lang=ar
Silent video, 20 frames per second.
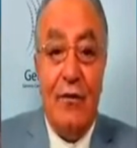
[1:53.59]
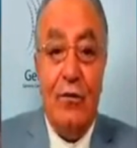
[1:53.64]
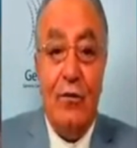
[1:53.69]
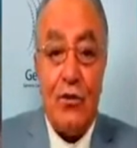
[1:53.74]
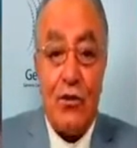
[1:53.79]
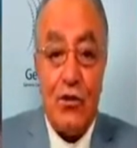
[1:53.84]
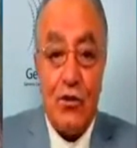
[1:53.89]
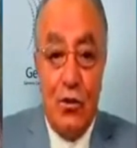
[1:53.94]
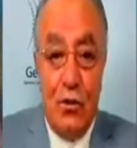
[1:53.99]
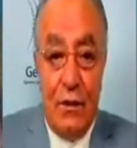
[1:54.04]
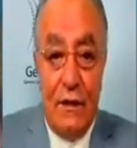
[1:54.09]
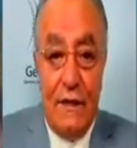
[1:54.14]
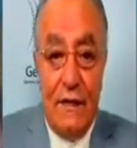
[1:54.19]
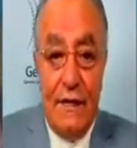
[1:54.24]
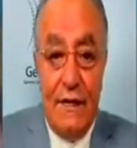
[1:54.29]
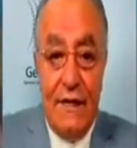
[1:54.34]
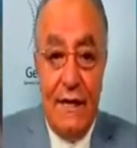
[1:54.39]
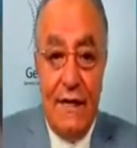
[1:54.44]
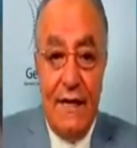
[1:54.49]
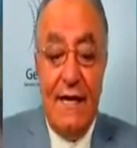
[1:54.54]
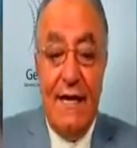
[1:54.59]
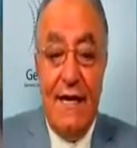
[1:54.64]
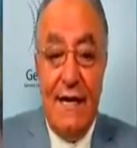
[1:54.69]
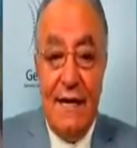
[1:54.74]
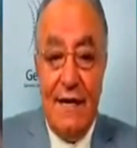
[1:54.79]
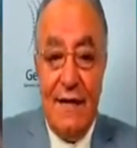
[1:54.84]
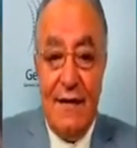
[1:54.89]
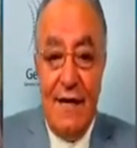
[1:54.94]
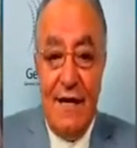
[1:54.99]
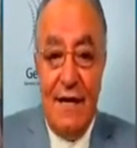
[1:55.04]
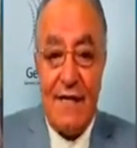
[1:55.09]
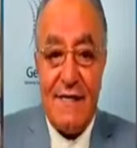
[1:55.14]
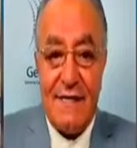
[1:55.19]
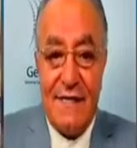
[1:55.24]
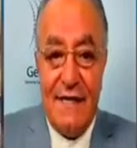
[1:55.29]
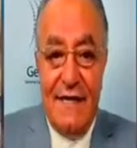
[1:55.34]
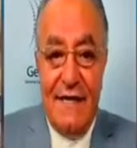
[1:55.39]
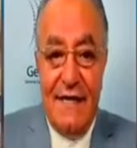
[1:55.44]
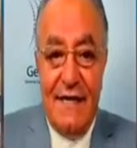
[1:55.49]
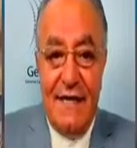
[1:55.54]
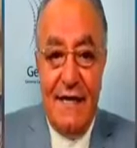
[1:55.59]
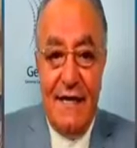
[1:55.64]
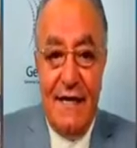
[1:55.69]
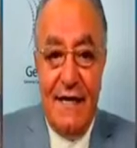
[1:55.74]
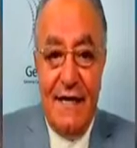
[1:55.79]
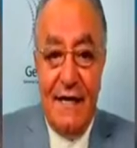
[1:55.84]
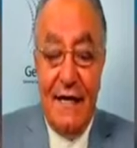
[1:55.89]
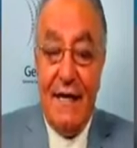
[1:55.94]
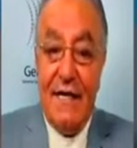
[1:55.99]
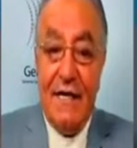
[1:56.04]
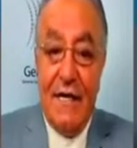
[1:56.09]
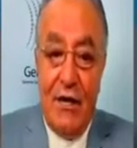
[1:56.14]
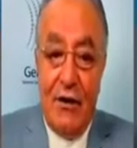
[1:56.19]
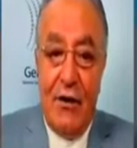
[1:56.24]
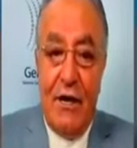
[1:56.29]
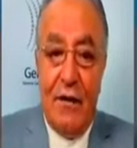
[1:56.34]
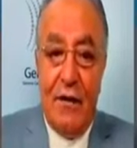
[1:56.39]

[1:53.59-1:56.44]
الوصول إلى غذاء صحي 42%